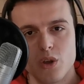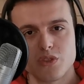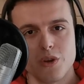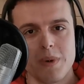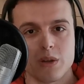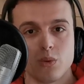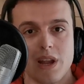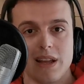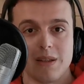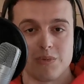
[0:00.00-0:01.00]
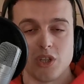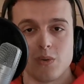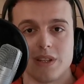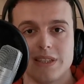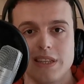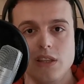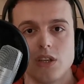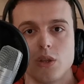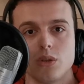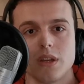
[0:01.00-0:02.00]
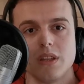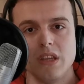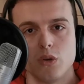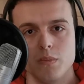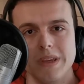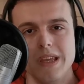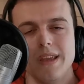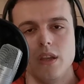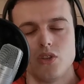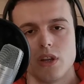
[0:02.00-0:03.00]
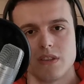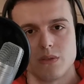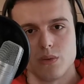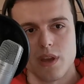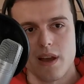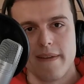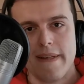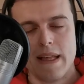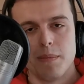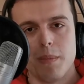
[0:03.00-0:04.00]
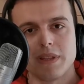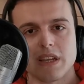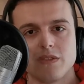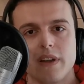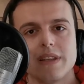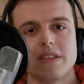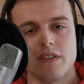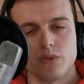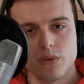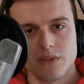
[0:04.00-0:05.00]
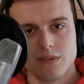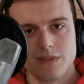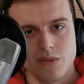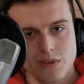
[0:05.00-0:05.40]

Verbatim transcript: Osoba, która na przykład idzie do technikum i nie idzie na studia, bo ma tak zwany zawód,